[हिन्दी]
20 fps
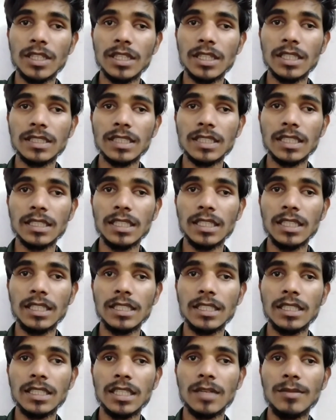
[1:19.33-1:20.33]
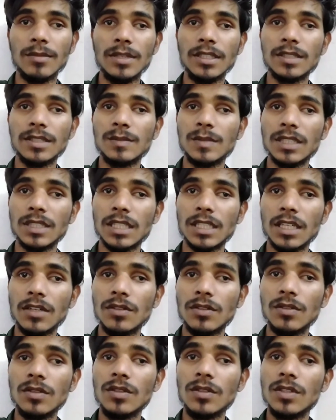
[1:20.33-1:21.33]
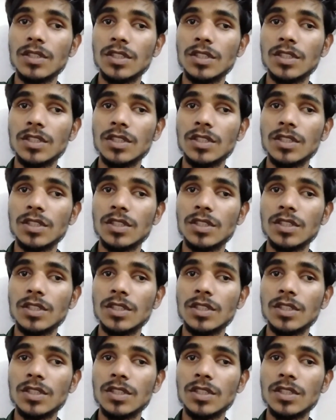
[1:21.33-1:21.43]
बंदा चाहता है कि हमें इसमें क्या हो